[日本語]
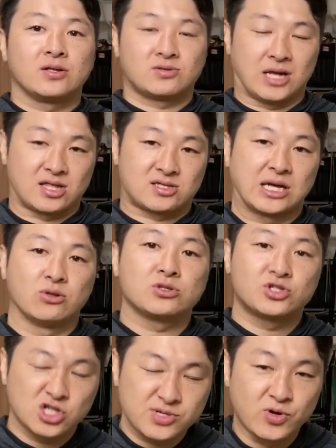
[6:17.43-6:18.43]
たったの
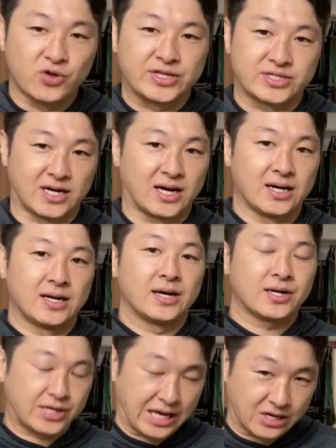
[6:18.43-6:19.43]
10秒ですが
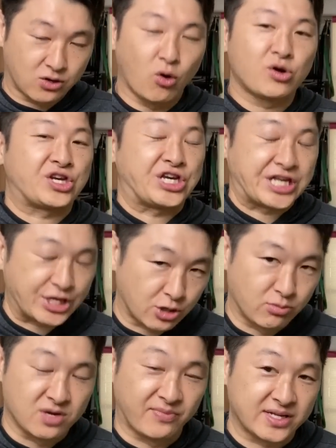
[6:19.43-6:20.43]
結構効いたと
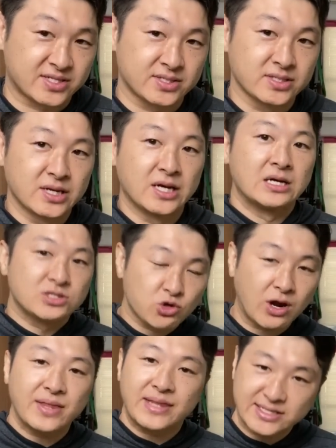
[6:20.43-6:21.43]
思いますそ
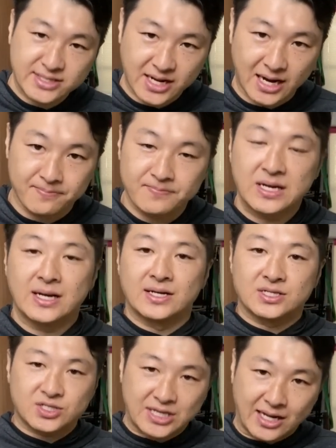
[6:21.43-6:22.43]
れはなぜか
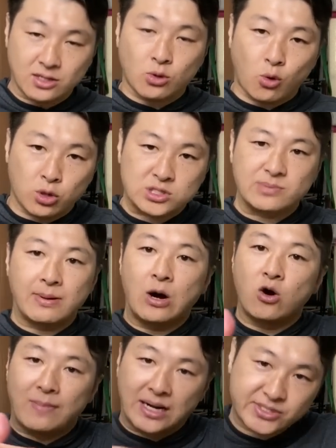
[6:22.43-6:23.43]
ちゃんと骨
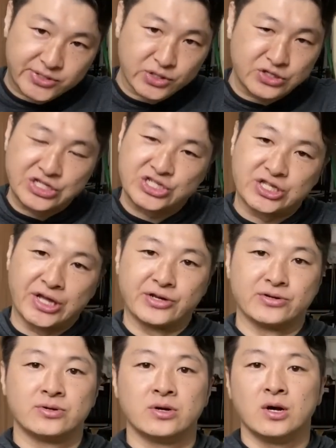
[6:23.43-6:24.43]
盤をまっすぐにしてい
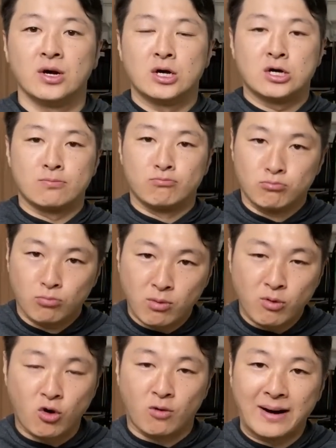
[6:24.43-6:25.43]
る。も
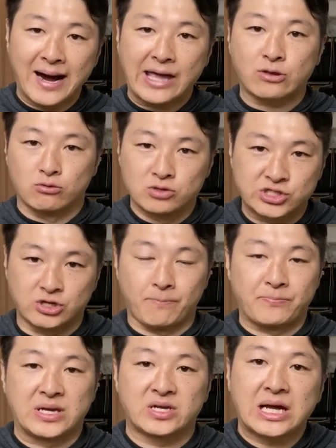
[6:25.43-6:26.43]
もを前と後ろ
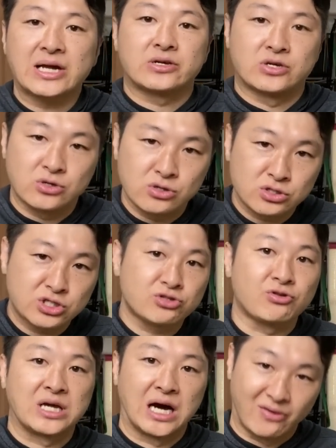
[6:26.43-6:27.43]
ぴったり90
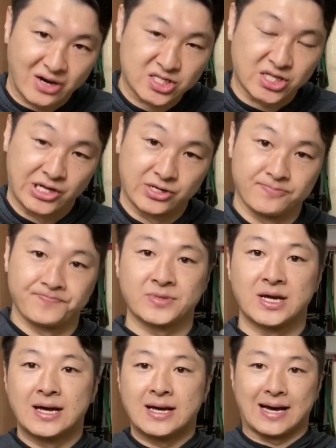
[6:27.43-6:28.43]
度に合わせている。
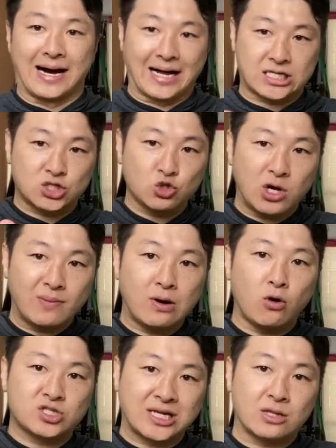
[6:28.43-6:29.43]
足の幅
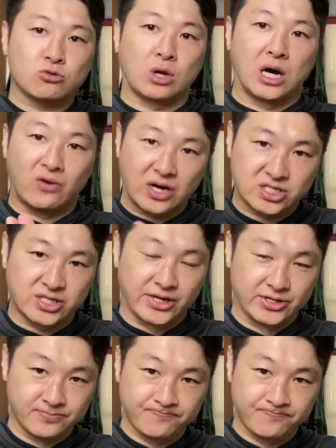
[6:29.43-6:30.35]
をちゃんと合わせている。